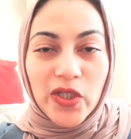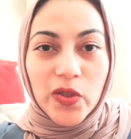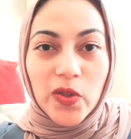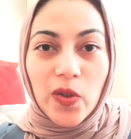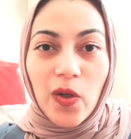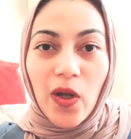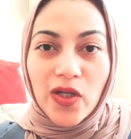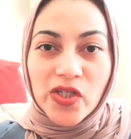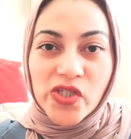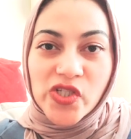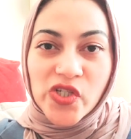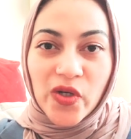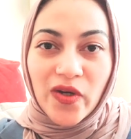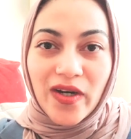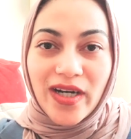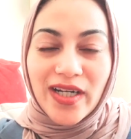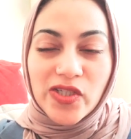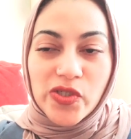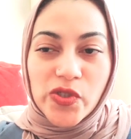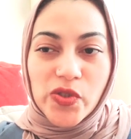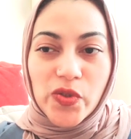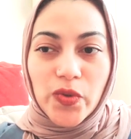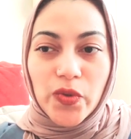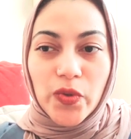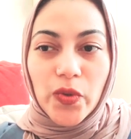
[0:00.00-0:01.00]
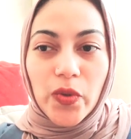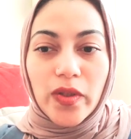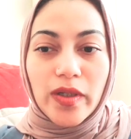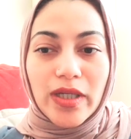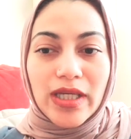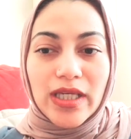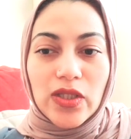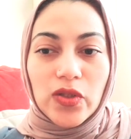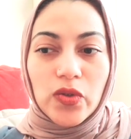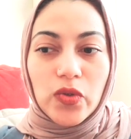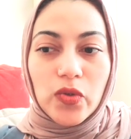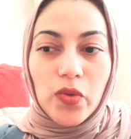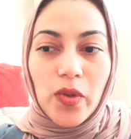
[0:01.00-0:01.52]
লঞ্চ করার জন্য
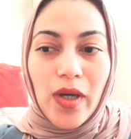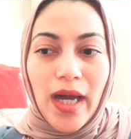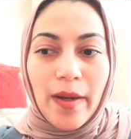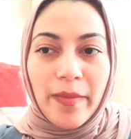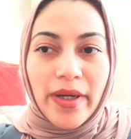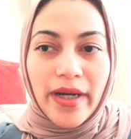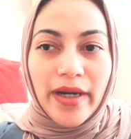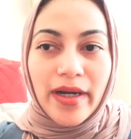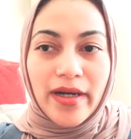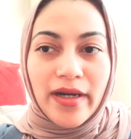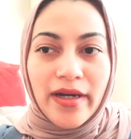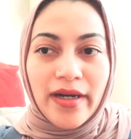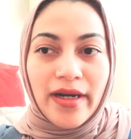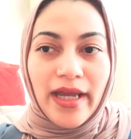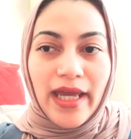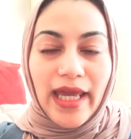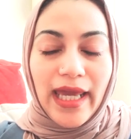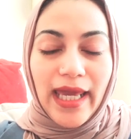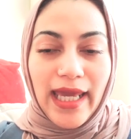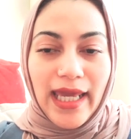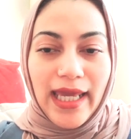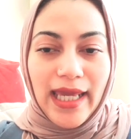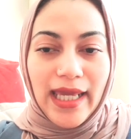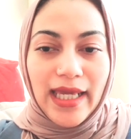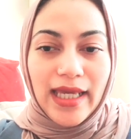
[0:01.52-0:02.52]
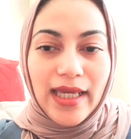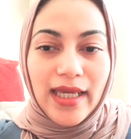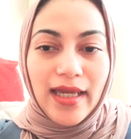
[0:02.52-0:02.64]
কিন্তু আমার এই